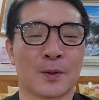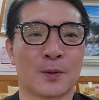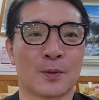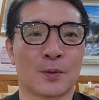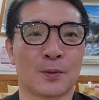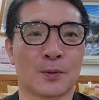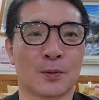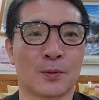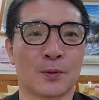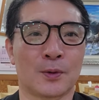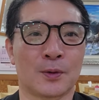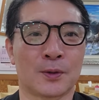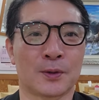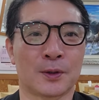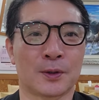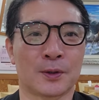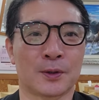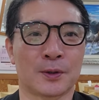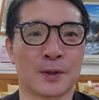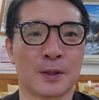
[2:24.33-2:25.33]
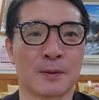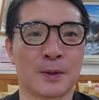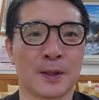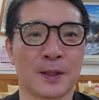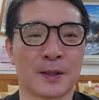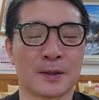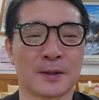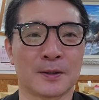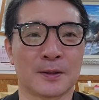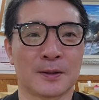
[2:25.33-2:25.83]
로또 올려서 TV
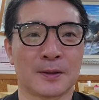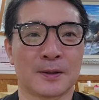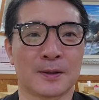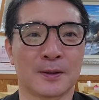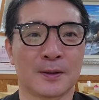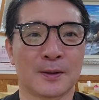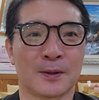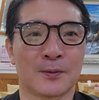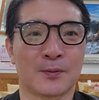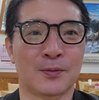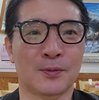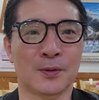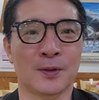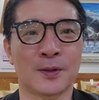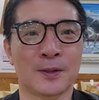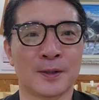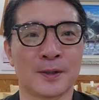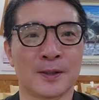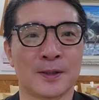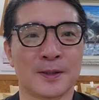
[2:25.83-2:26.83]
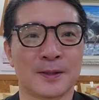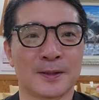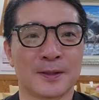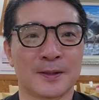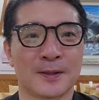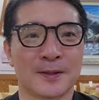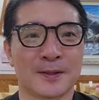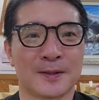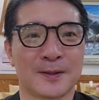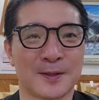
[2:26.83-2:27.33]
가서 훈련을
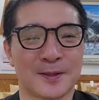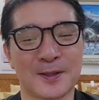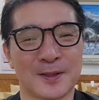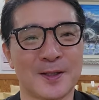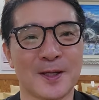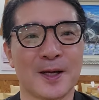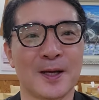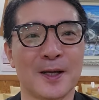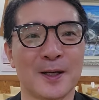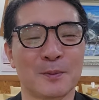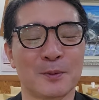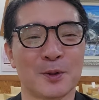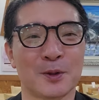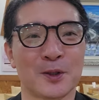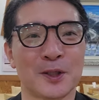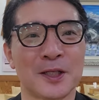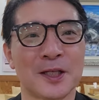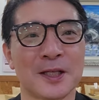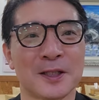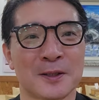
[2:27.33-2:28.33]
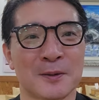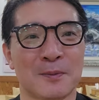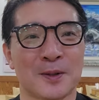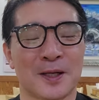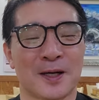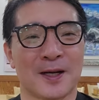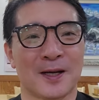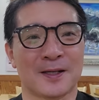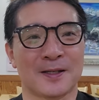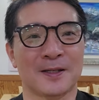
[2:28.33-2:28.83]

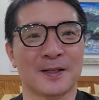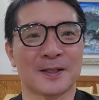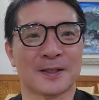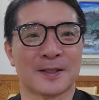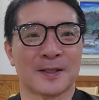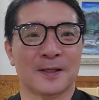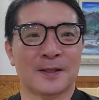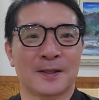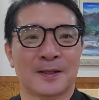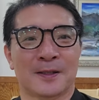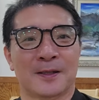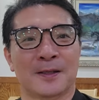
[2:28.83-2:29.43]
재입소시켰습니다. 그래서